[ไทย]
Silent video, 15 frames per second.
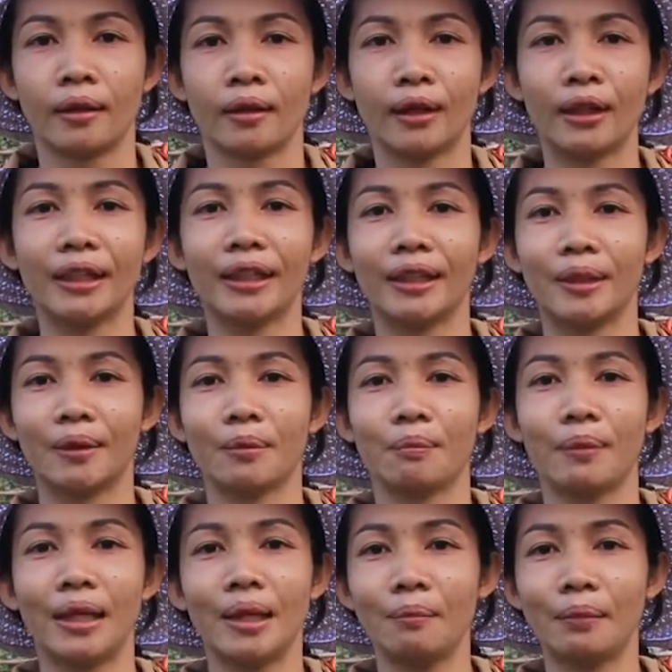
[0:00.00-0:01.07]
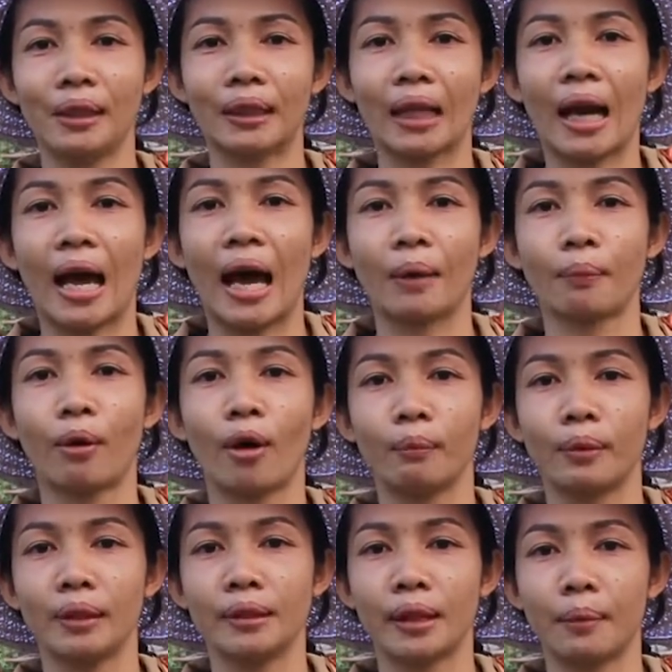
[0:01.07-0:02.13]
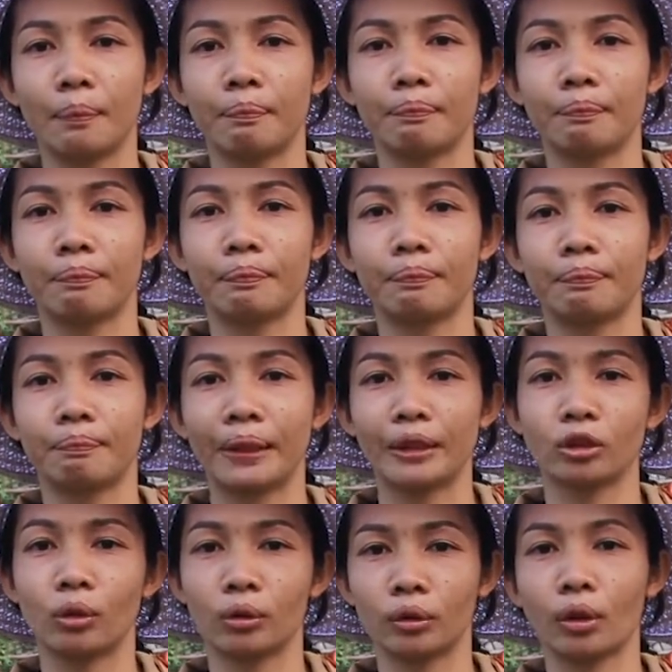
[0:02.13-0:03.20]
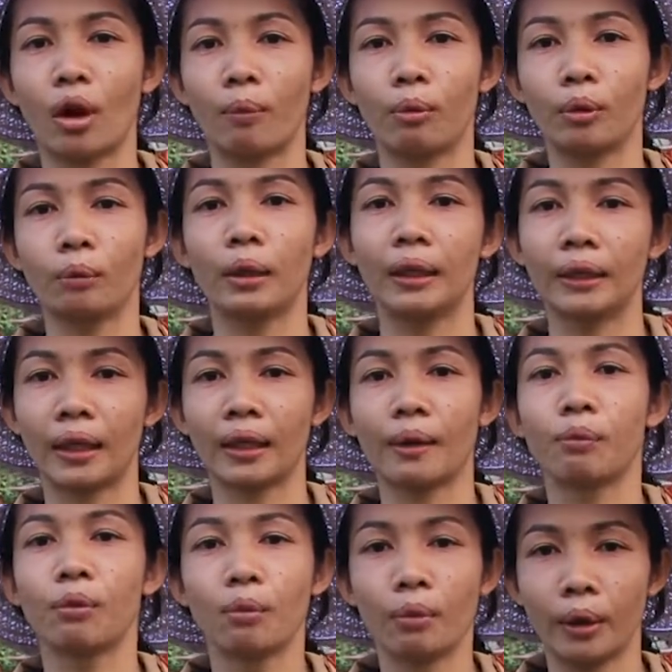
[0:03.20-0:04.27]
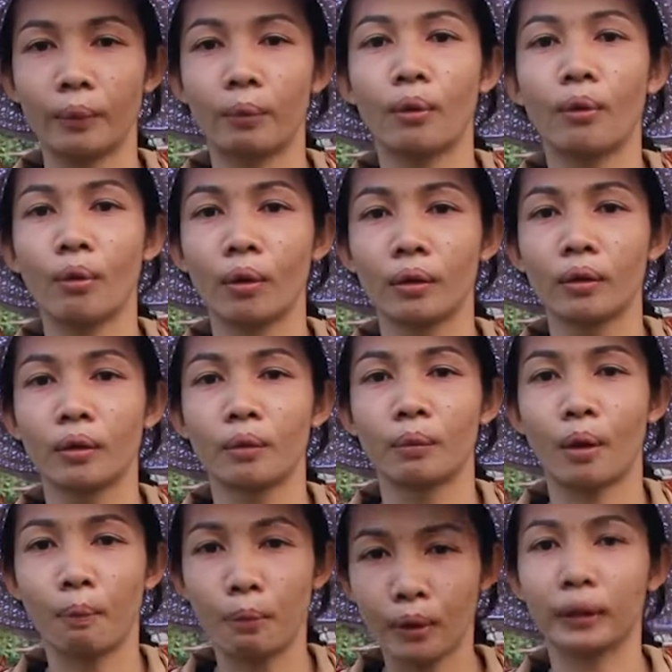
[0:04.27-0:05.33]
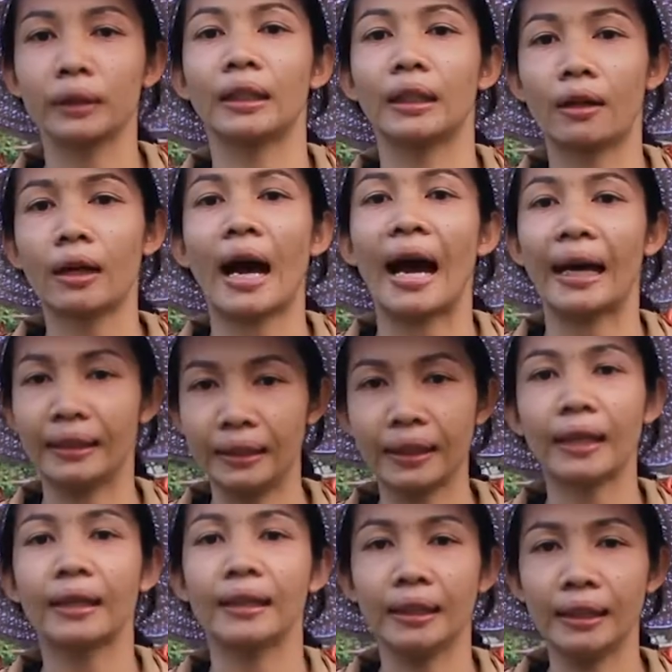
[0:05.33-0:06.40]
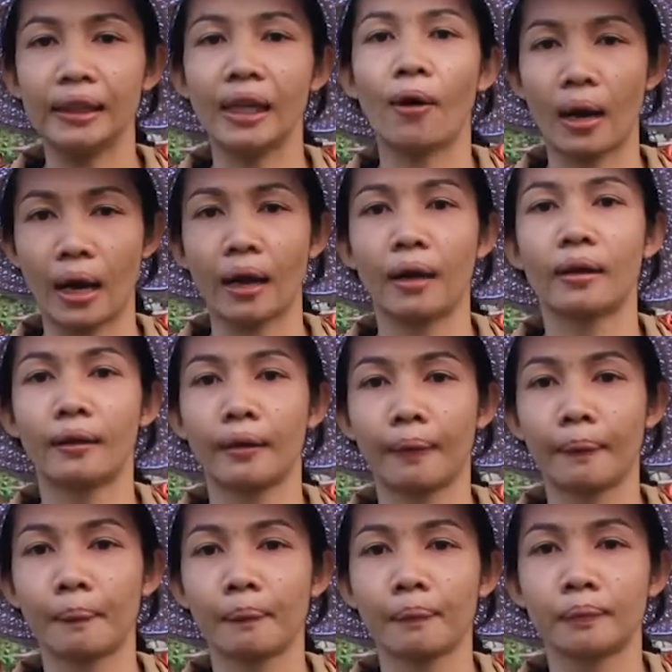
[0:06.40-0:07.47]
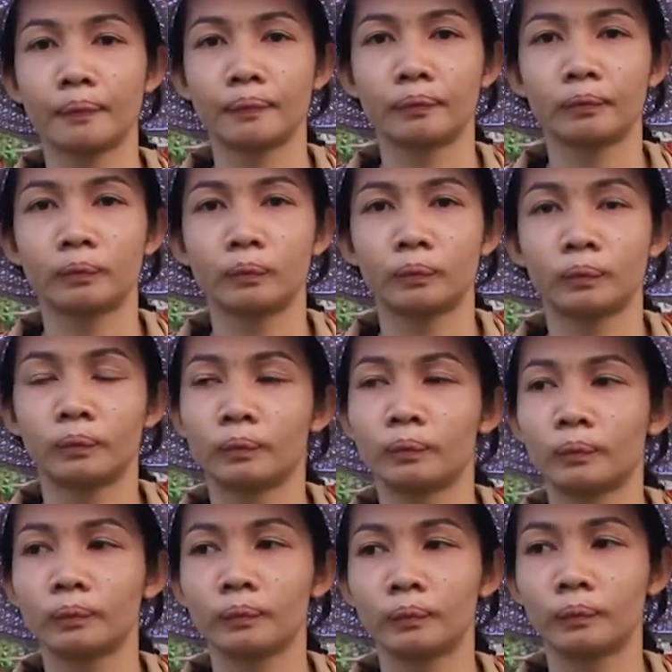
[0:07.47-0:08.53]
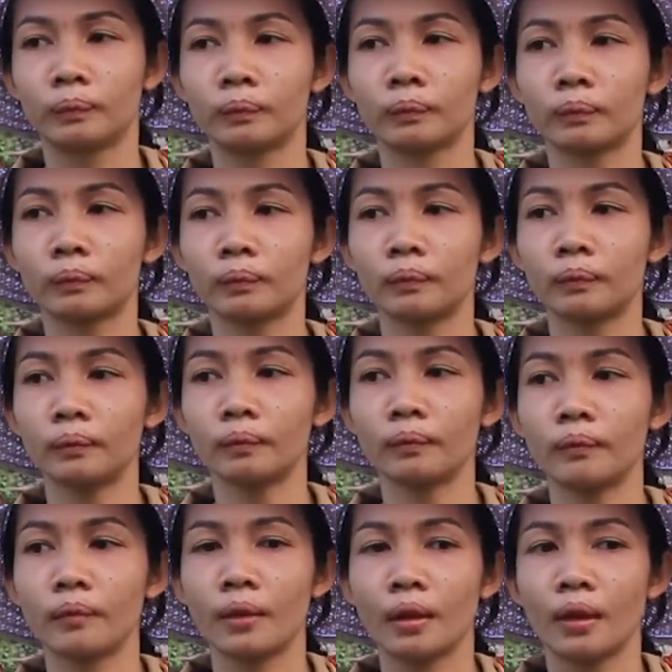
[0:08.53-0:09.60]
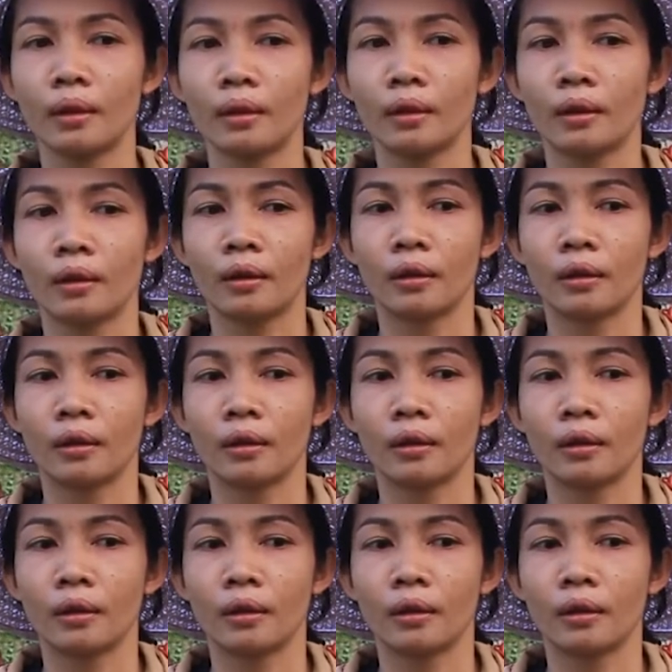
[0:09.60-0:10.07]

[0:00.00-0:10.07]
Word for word: ก็เลยไม่ได้มีตลาดพร้อมที่จะไปส่งต่อผลผลิตให้กับผู้บริโภค เพราะปกติก็ขายที่นั่นที่เดียวค่ะอนนี้ปัญหาที่เราเจอคือในส่วนของตลาด